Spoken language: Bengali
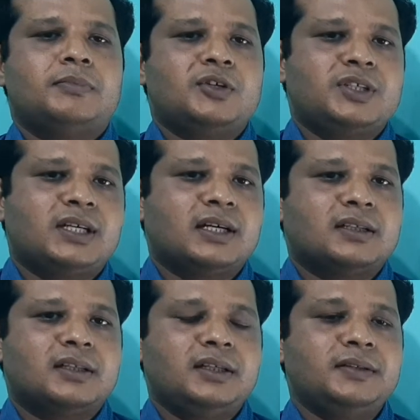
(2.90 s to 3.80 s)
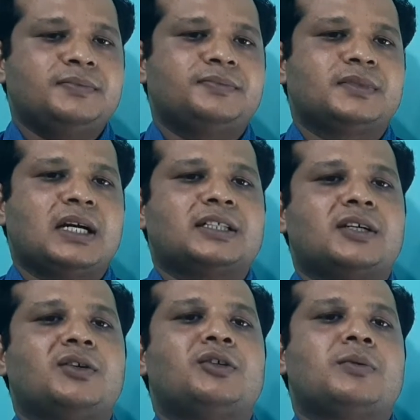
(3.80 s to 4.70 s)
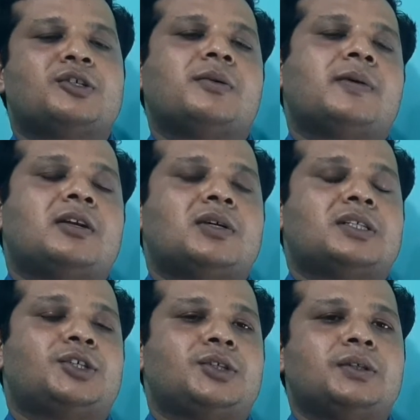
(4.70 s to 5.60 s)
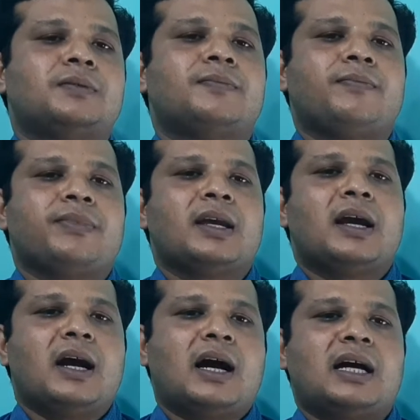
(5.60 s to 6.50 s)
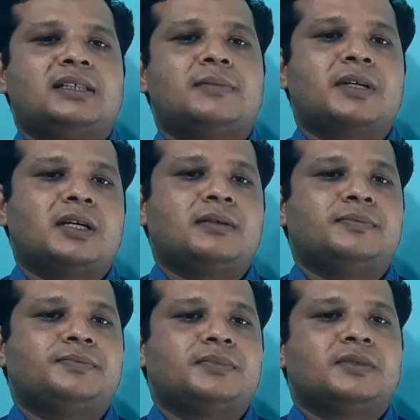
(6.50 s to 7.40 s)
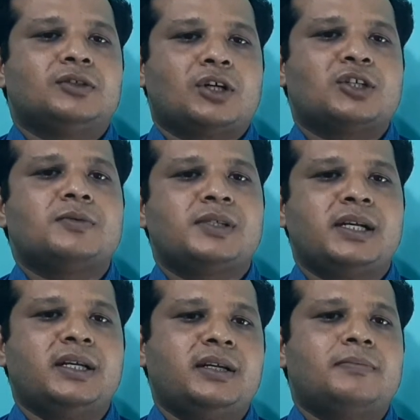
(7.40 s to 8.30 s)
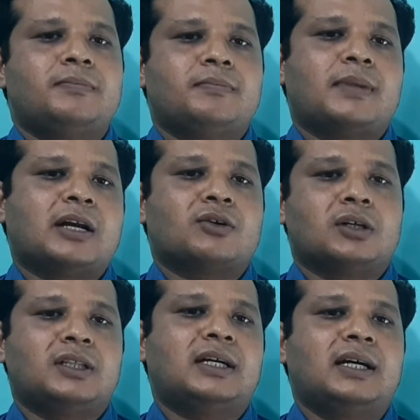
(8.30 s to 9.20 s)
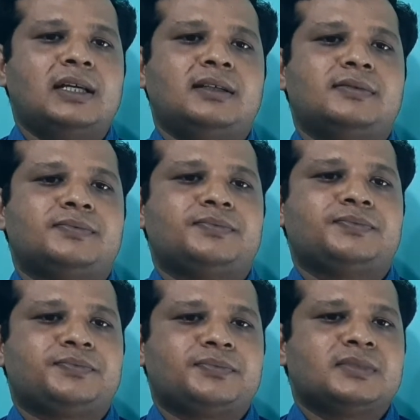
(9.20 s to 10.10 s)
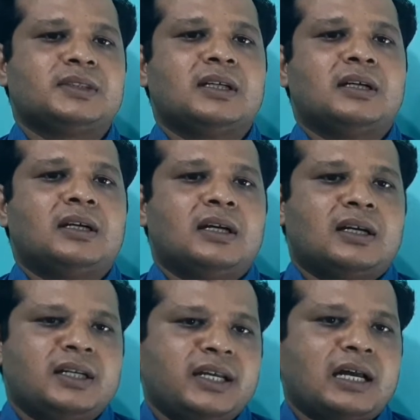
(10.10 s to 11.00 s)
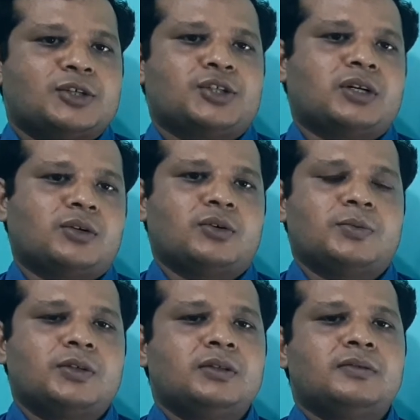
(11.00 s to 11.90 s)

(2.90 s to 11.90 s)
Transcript: প্রিয় শিক্ষার্থী আশা করি তোমরা সবাই ভালো আছো আজ আমরা দশম শ্রেণীর বারো অধ্যায় নিয়ে আলোচনা করব